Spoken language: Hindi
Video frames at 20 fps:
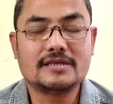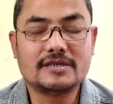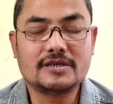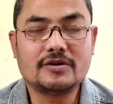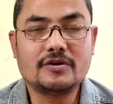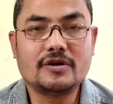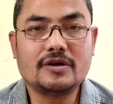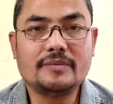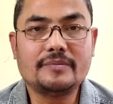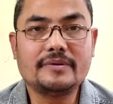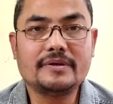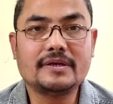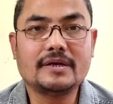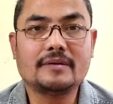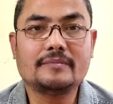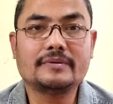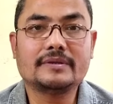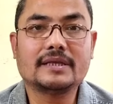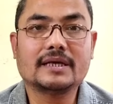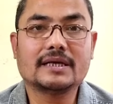जिन्होंने भी
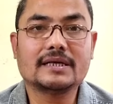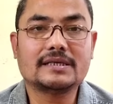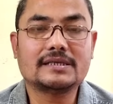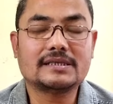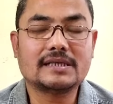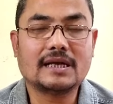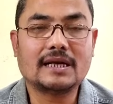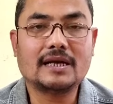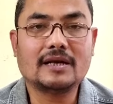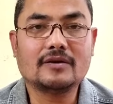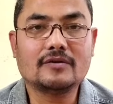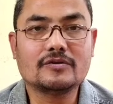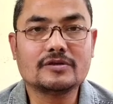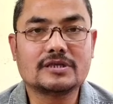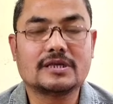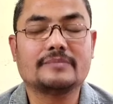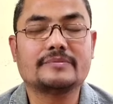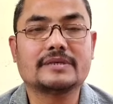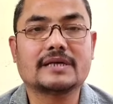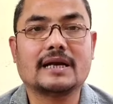अभी तक इस चैनल को
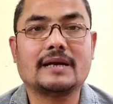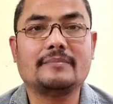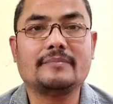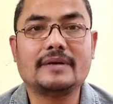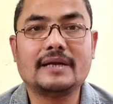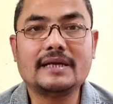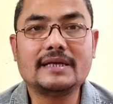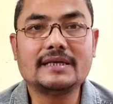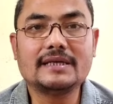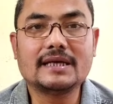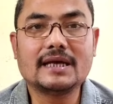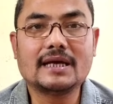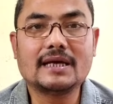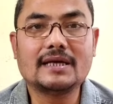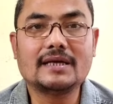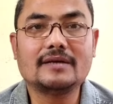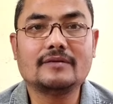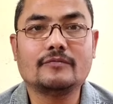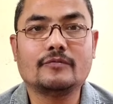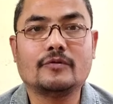सब्सक्राइब नहीं किया
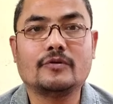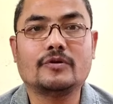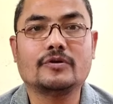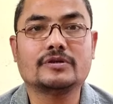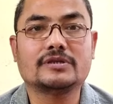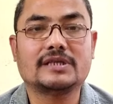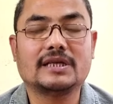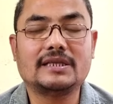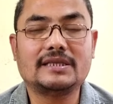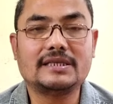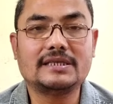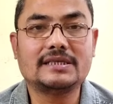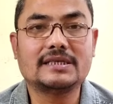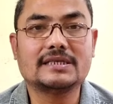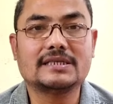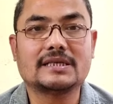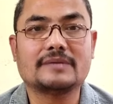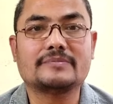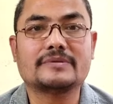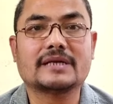है वो लोग जल्दी
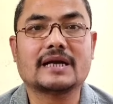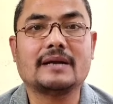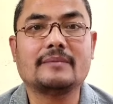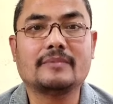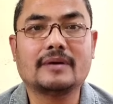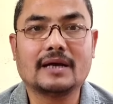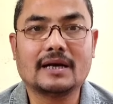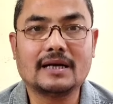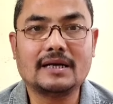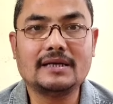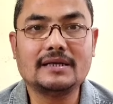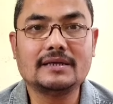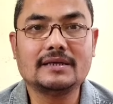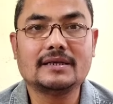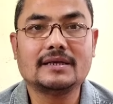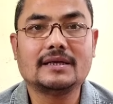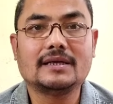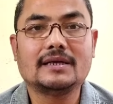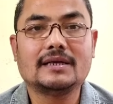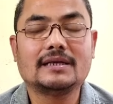से सब्सक्राइब कर लें
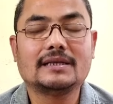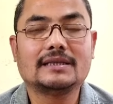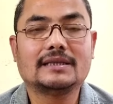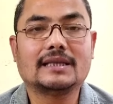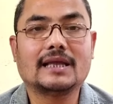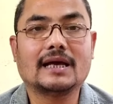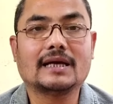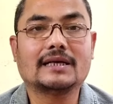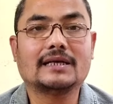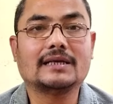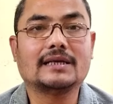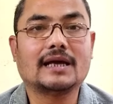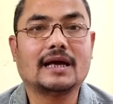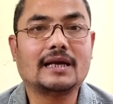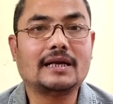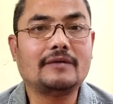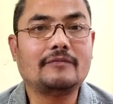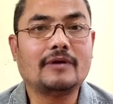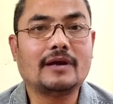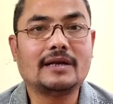ताकि
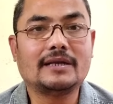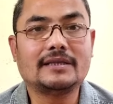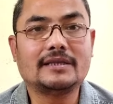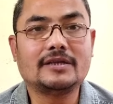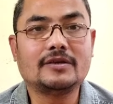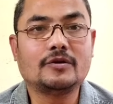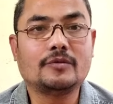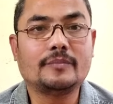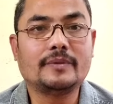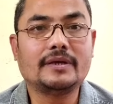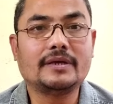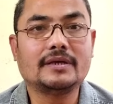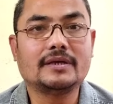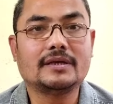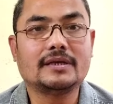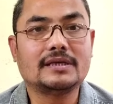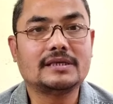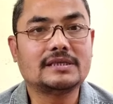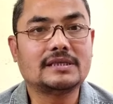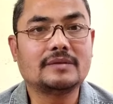आने वाले दिनों में
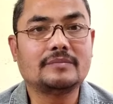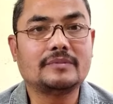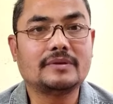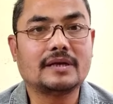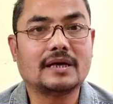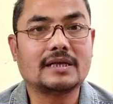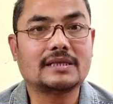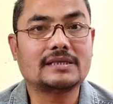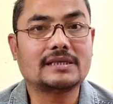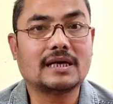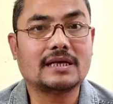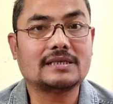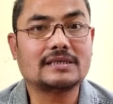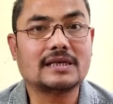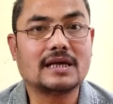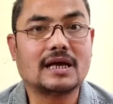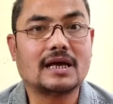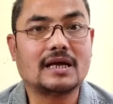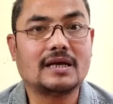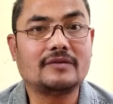इससे भी अच्छा
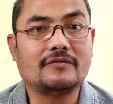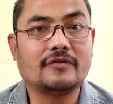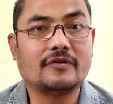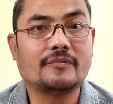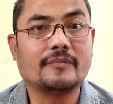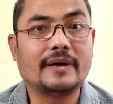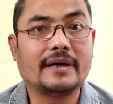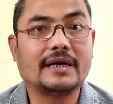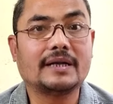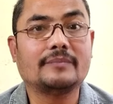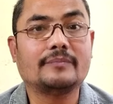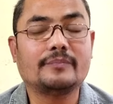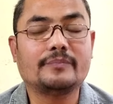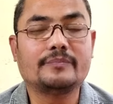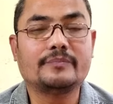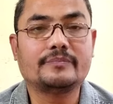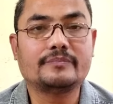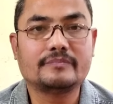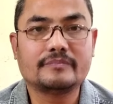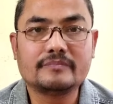अच्छा इन्फॉर्मेटिव
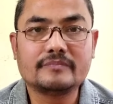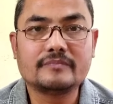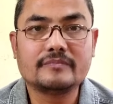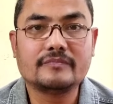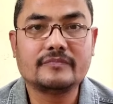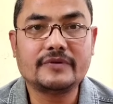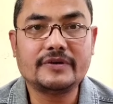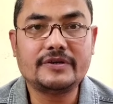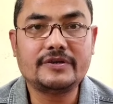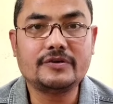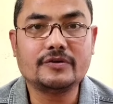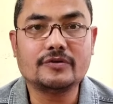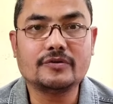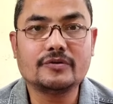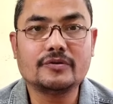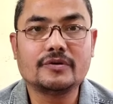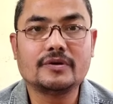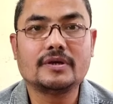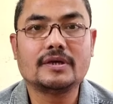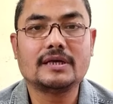वीडियो
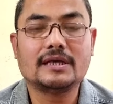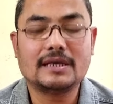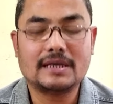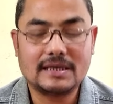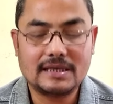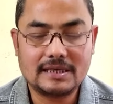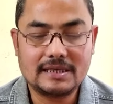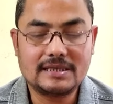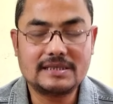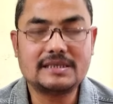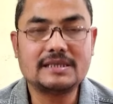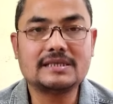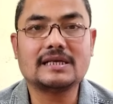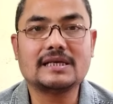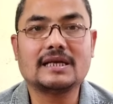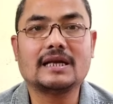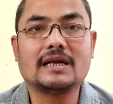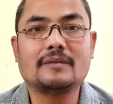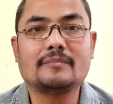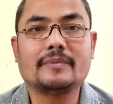इसी
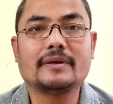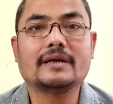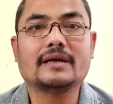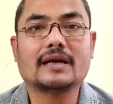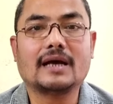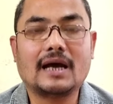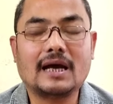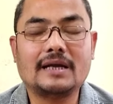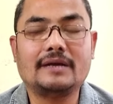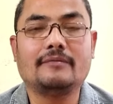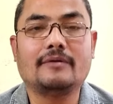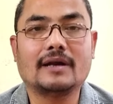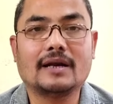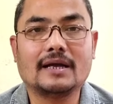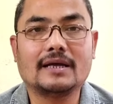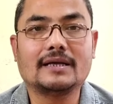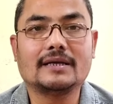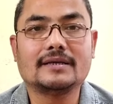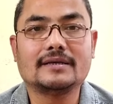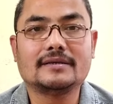चैनल पर आने
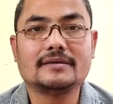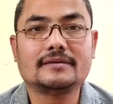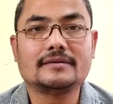वाला है